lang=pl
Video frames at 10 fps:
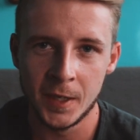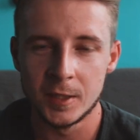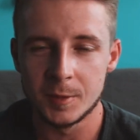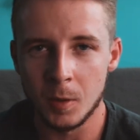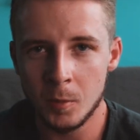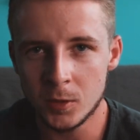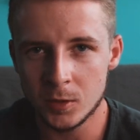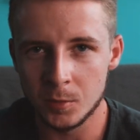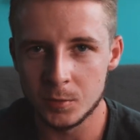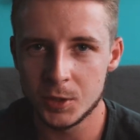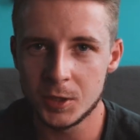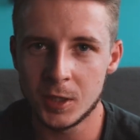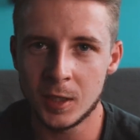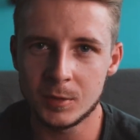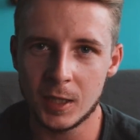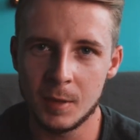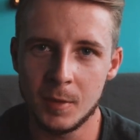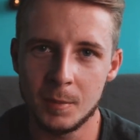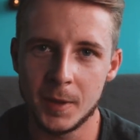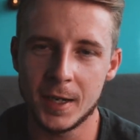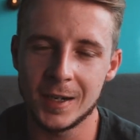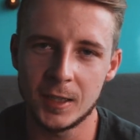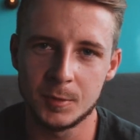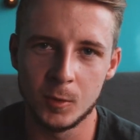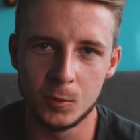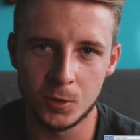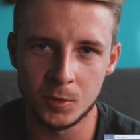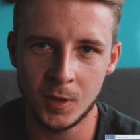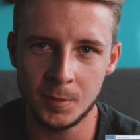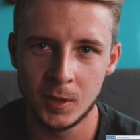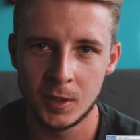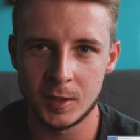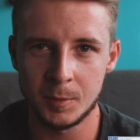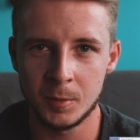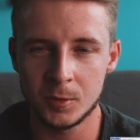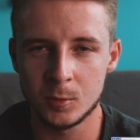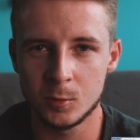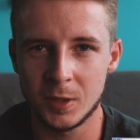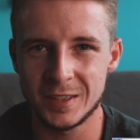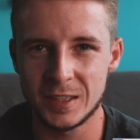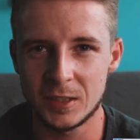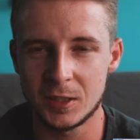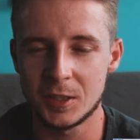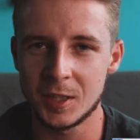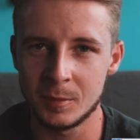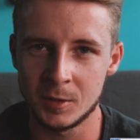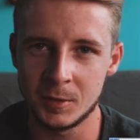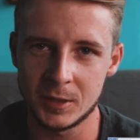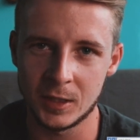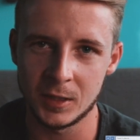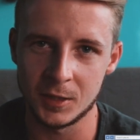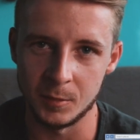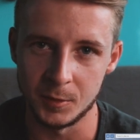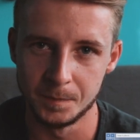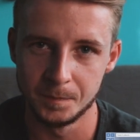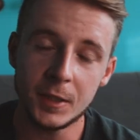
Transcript: Z pomocą przyjdzie nam taka mapa jak Light Pollution Map, za pomocą której znajdziecie ciemne miejsca na Ziemi.